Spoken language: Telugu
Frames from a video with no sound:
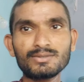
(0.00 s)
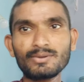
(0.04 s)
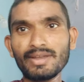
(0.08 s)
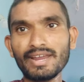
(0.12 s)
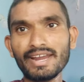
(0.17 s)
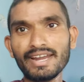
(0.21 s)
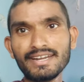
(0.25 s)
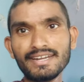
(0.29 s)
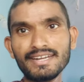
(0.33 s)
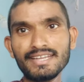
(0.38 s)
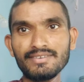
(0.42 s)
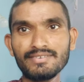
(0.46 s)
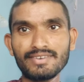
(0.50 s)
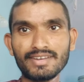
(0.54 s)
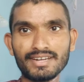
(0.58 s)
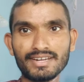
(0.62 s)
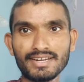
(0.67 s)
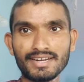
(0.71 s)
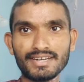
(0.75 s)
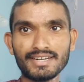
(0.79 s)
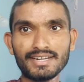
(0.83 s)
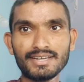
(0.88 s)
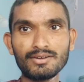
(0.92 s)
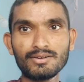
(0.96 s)
సో ఏంటి
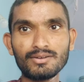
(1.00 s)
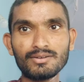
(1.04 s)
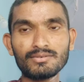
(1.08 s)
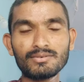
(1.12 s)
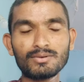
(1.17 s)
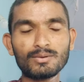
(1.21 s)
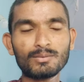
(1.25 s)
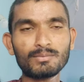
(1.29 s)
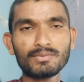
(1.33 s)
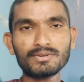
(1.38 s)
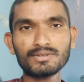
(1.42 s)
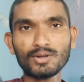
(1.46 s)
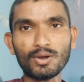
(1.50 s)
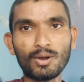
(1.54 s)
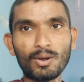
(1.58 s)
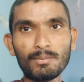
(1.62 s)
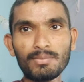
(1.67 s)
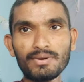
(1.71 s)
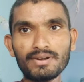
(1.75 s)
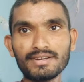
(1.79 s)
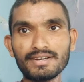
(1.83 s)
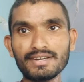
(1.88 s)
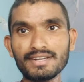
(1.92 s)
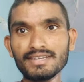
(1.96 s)
ఇవన్నీ అంటే
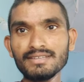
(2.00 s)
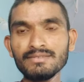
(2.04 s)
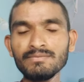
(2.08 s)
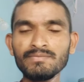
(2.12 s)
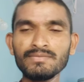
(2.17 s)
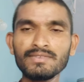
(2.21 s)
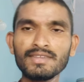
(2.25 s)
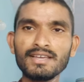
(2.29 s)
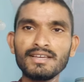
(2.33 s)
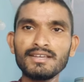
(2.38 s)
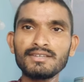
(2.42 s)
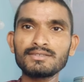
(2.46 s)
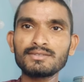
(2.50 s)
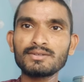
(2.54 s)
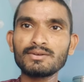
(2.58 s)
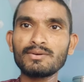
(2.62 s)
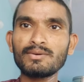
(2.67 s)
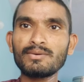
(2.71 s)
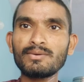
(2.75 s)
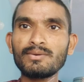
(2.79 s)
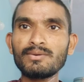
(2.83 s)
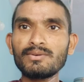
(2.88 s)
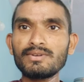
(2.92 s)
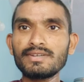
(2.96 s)
టాప్ అంటే సో
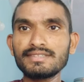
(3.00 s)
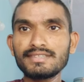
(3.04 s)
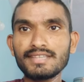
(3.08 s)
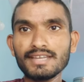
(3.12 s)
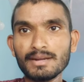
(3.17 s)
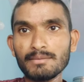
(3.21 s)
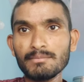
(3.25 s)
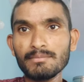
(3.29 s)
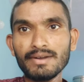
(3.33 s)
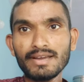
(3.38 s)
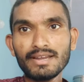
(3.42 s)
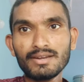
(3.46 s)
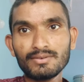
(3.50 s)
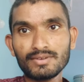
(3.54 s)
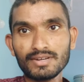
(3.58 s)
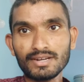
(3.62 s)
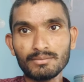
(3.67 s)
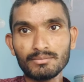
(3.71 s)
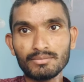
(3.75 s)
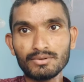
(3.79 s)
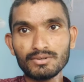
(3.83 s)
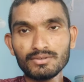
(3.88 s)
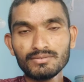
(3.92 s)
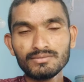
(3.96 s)
ఇద్దరు అబ్బాయిలు
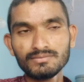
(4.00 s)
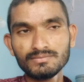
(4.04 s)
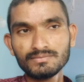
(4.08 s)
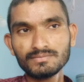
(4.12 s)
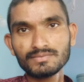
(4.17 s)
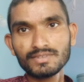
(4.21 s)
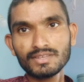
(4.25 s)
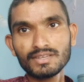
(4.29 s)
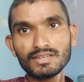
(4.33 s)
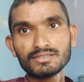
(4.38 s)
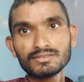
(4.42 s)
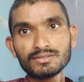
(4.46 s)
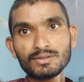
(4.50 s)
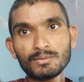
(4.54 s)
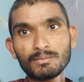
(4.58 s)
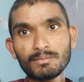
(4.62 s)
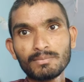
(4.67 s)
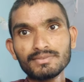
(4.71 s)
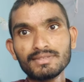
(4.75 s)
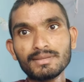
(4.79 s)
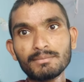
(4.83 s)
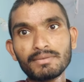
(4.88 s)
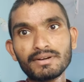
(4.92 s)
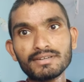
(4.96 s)
ఉన్నప్పుడు సో
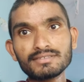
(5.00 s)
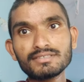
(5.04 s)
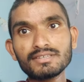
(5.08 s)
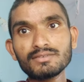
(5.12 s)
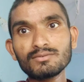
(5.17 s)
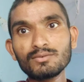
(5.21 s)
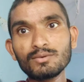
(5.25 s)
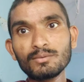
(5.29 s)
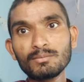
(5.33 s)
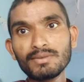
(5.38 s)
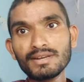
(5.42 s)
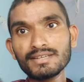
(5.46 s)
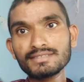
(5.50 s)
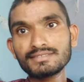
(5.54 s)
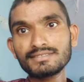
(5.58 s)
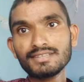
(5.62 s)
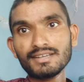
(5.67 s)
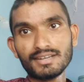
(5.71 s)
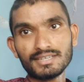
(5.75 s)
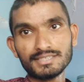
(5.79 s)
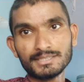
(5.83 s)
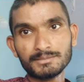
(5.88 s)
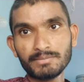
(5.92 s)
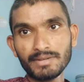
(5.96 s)
ద పర్సన్ హూ ప్లేస్
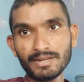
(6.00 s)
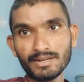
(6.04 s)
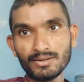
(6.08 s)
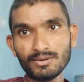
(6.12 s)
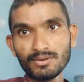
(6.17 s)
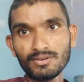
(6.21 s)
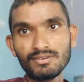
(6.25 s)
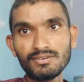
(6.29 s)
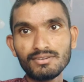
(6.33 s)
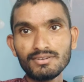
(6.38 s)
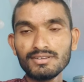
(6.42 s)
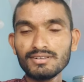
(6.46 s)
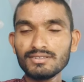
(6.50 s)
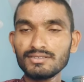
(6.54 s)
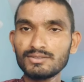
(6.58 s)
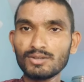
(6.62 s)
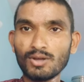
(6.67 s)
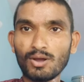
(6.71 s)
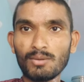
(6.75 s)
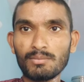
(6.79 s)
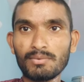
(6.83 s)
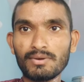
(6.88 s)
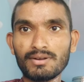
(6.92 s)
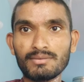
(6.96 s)
ద హస్బెండ్ రోల్
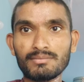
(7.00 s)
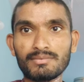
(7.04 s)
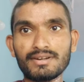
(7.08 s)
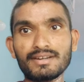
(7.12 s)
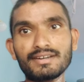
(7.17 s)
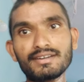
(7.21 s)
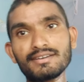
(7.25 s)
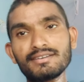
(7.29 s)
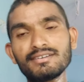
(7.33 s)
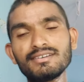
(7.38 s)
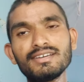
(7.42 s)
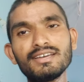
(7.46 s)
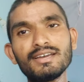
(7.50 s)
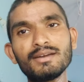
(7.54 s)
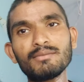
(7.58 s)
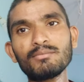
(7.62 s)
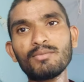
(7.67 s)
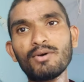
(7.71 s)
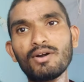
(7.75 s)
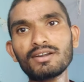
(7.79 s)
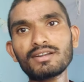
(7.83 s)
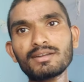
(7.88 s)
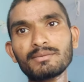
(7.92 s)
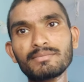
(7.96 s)
టాప్ అనమాట
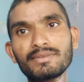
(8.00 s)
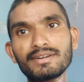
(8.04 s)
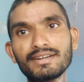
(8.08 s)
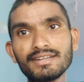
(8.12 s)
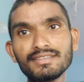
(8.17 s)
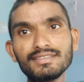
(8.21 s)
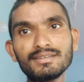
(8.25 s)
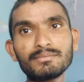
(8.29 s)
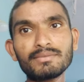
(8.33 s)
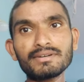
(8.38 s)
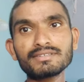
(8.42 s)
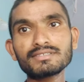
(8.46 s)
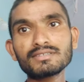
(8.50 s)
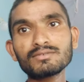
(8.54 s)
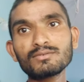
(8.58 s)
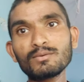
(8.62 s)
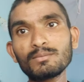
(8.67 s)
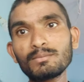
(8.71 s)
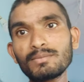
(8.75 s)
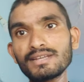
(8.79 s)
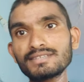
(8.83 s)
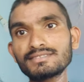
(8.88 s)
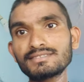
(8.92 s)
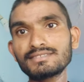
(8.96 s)
బాటమ్ అంటే ద పర్సన్
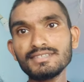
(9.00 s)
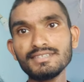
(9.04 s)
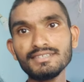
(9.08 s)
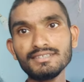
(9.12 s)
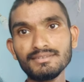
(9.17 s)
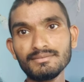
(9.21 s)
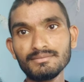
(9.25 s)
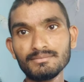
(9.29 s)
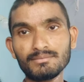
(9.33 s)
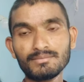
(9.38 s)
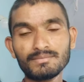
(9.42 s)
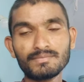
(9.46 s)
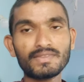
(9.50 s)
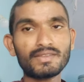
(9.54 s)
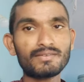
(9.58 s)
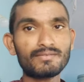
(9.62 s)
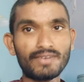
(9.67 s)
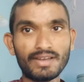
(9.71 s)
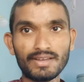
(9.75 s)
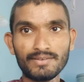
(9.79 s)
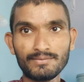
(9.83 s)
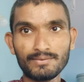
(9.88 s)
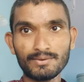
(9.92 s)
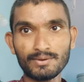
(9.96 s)
హూ ప్లేస్ ది
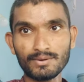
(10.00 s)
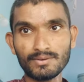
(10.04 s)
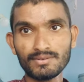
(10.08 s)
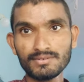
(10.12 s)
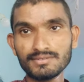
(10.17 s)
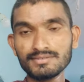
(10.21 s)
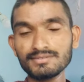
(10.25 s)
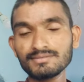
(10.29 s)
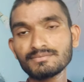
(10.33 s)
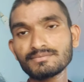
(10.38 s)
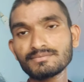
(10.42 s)
వైఫ్ రోల్